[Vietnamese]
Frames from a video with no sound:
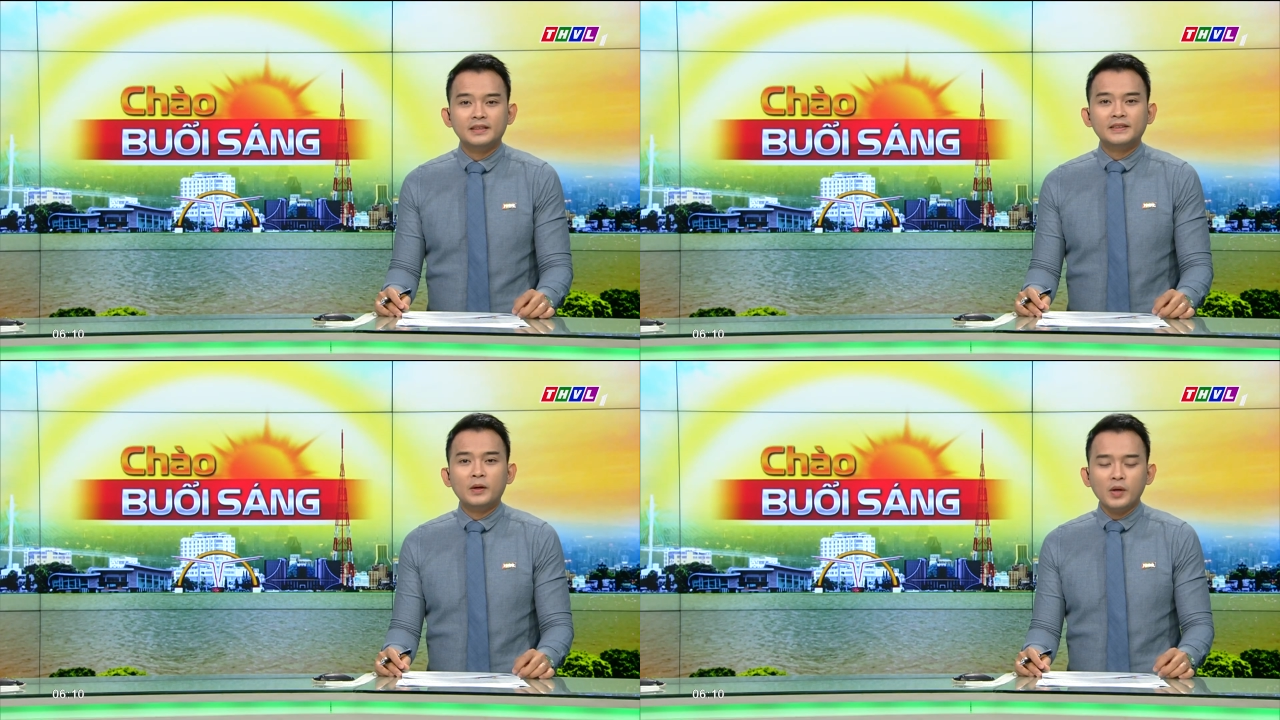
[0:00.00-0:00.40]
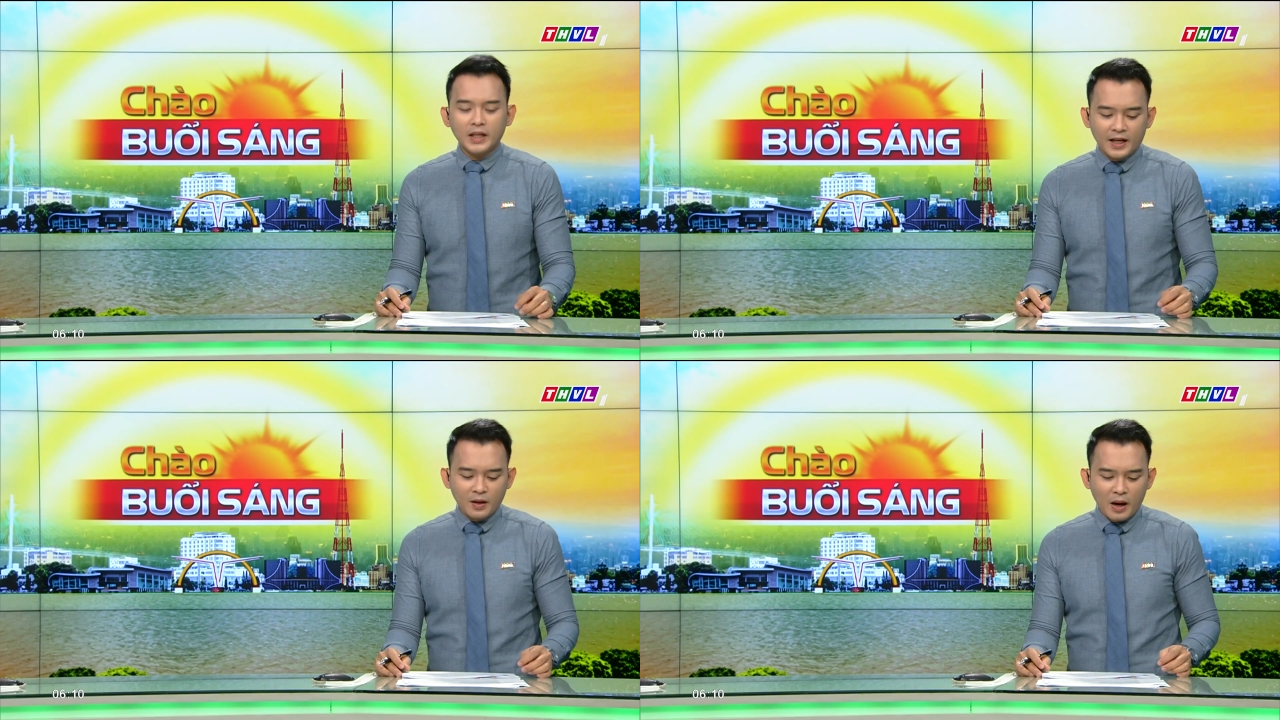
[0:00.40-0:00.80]
Thưa quý
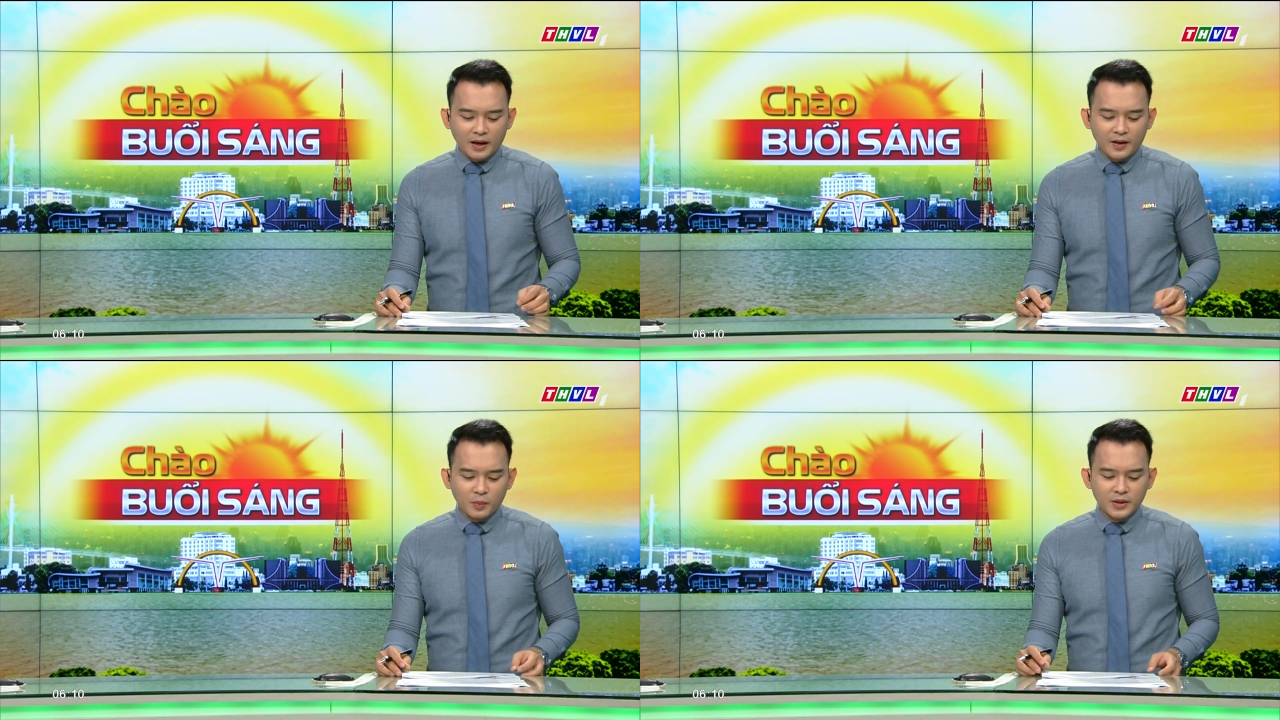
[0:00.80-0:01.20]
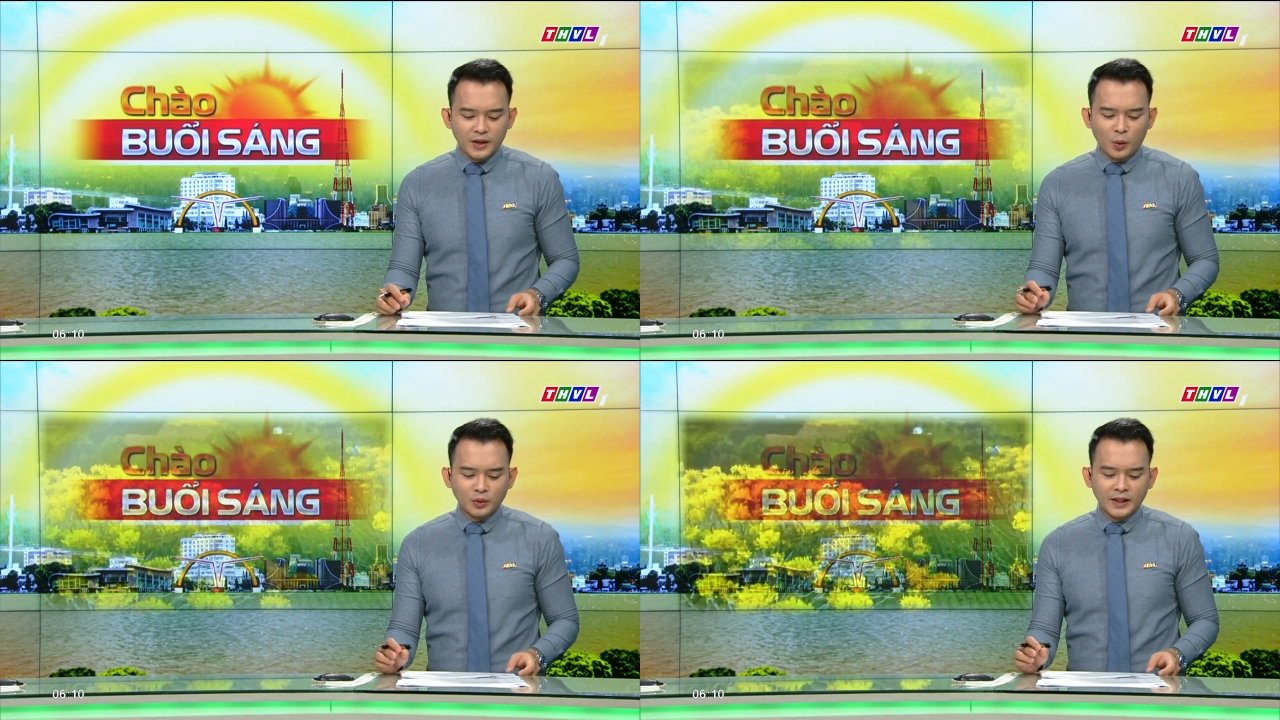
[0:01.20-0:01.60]
vị và các bạn, không
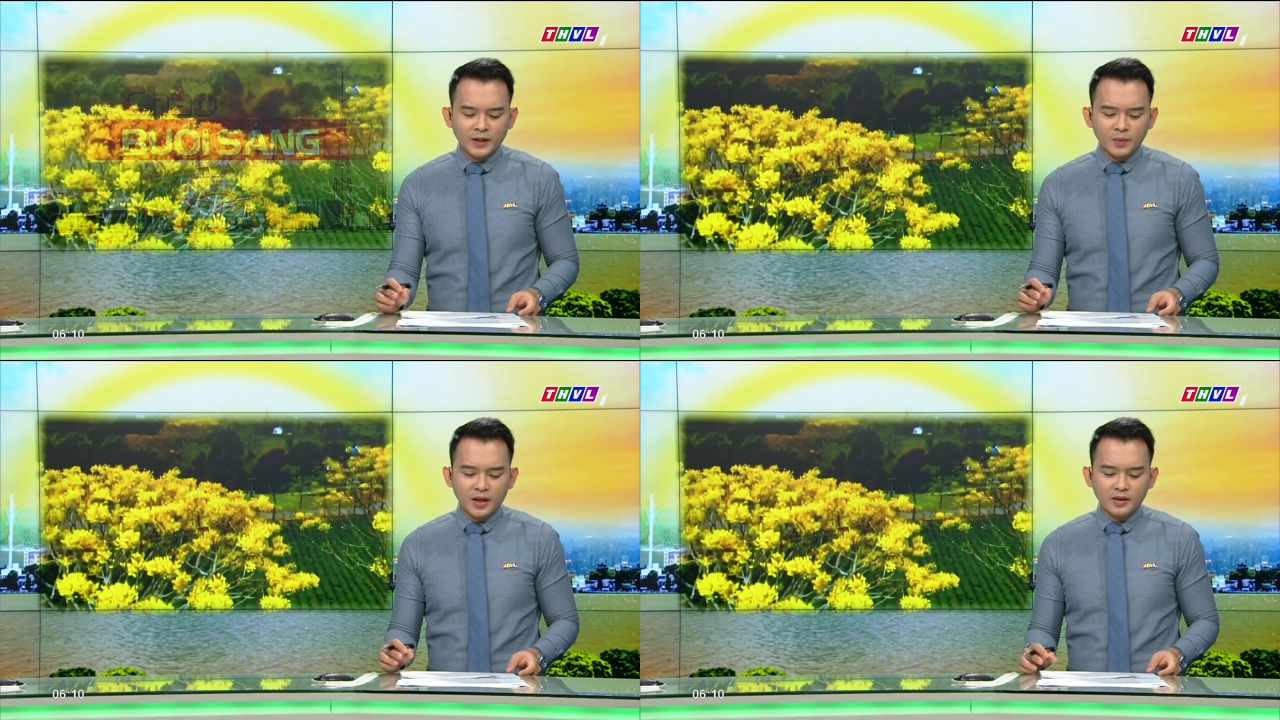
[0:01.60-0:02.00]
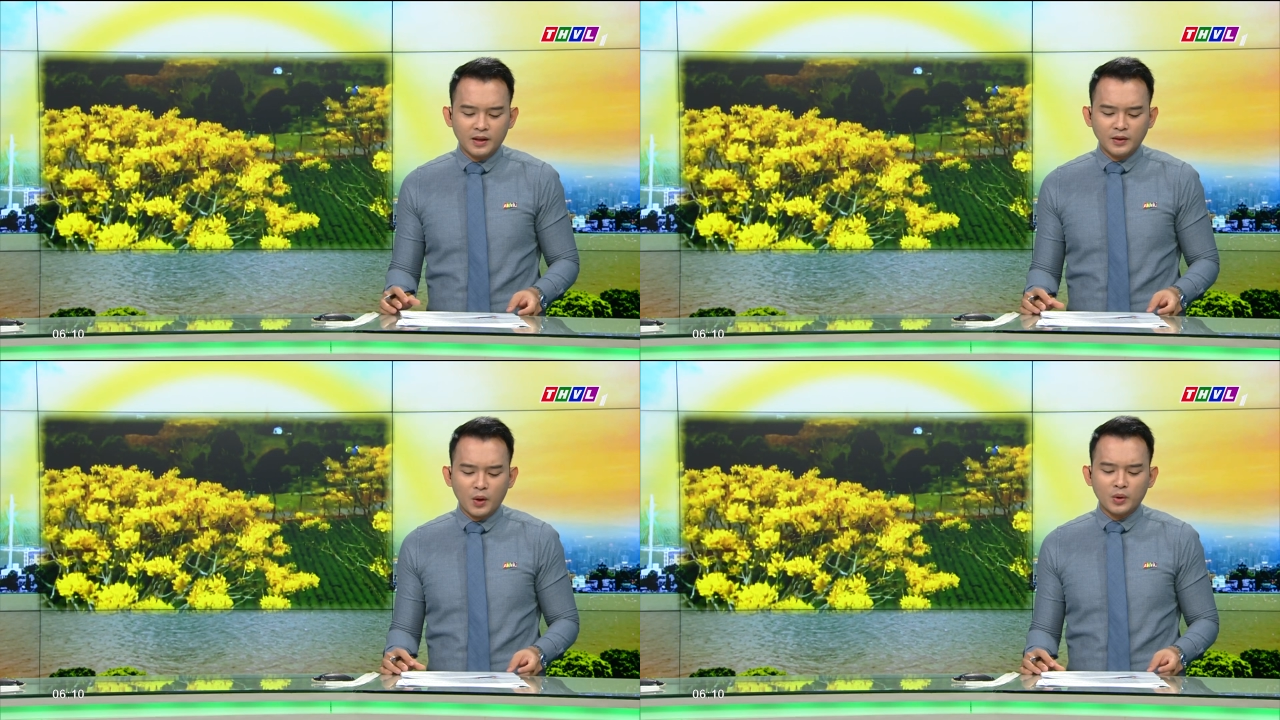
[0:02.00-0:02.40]
chỉ nổi tiếng với
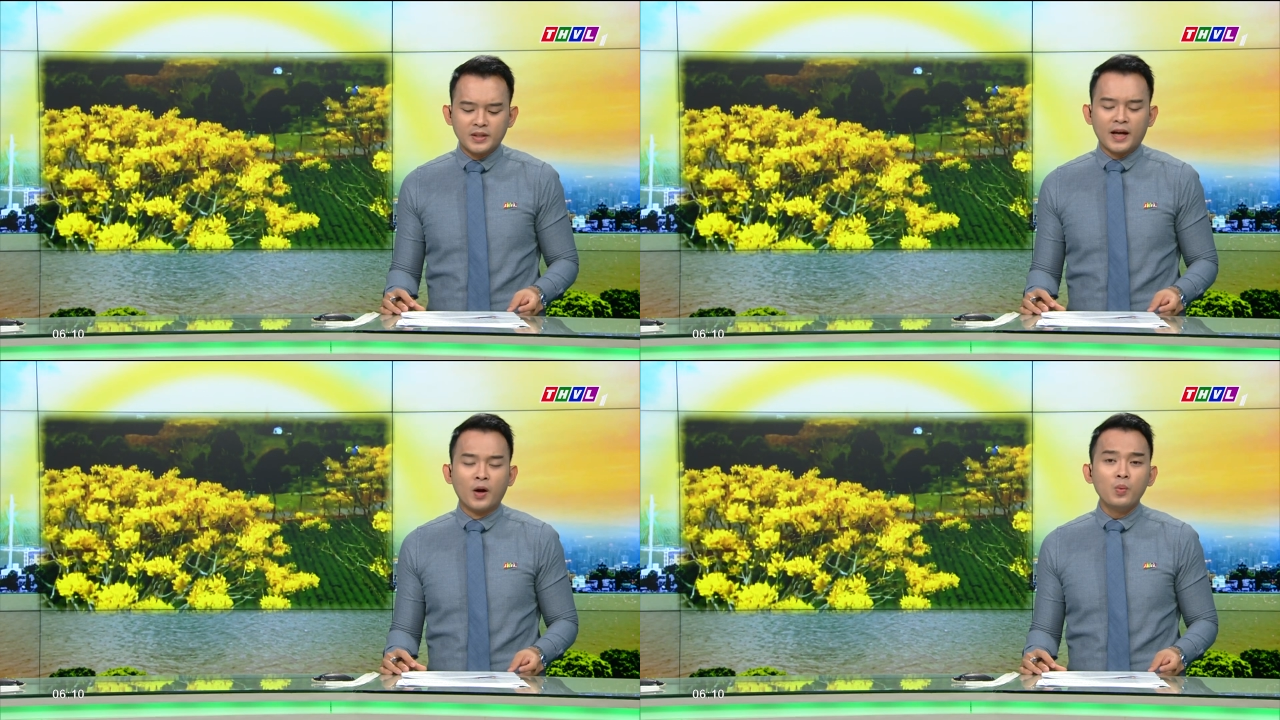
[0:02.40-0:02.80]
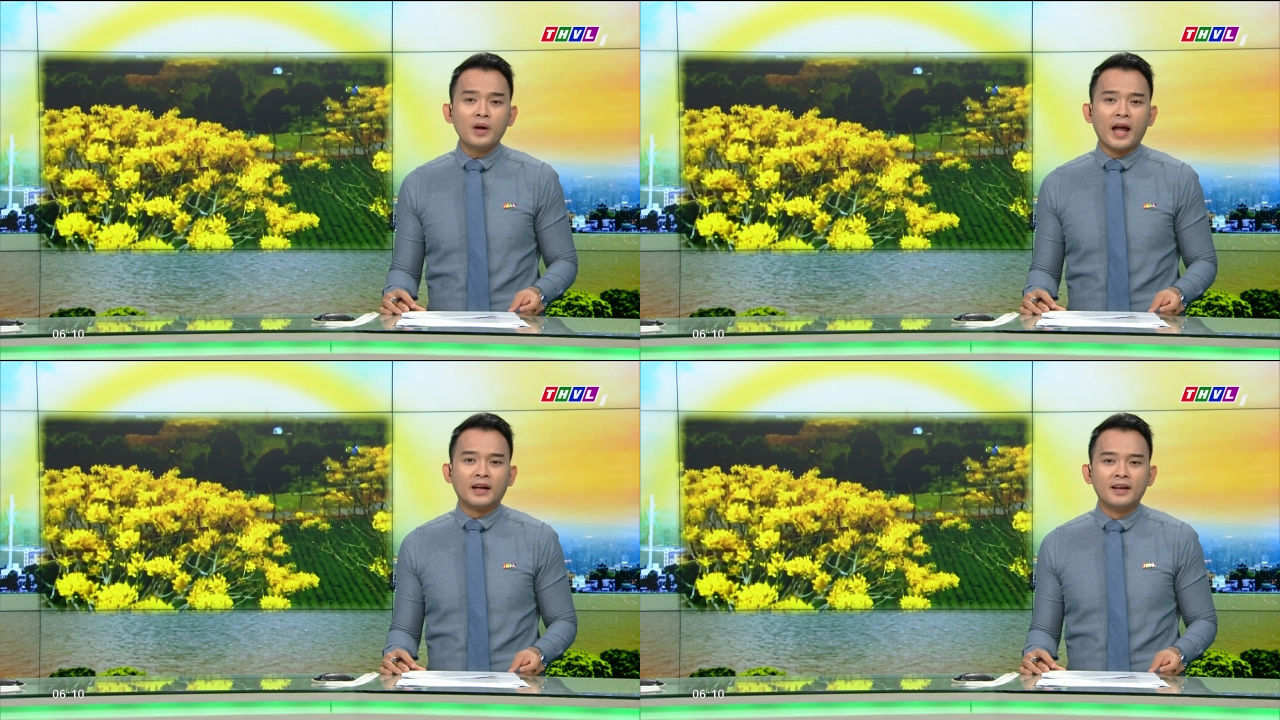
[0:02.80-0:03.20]
những đồ trẻ ngút
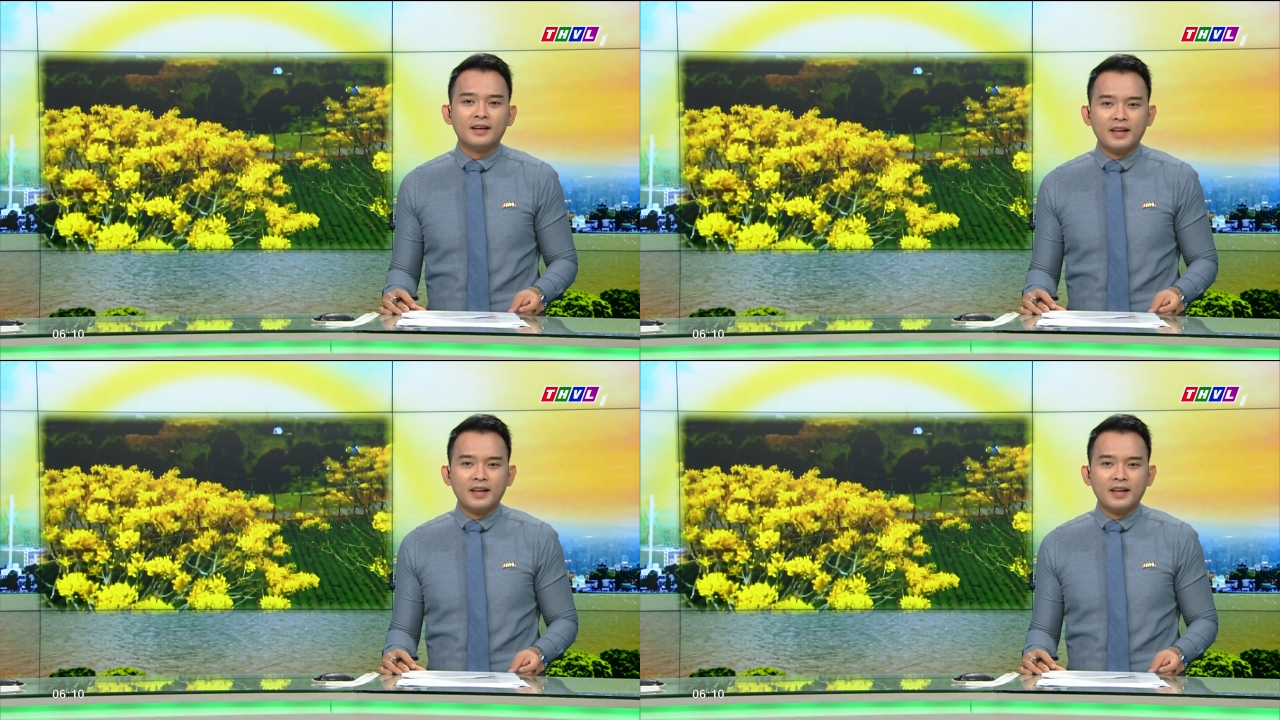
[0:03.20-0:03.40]
ngàn,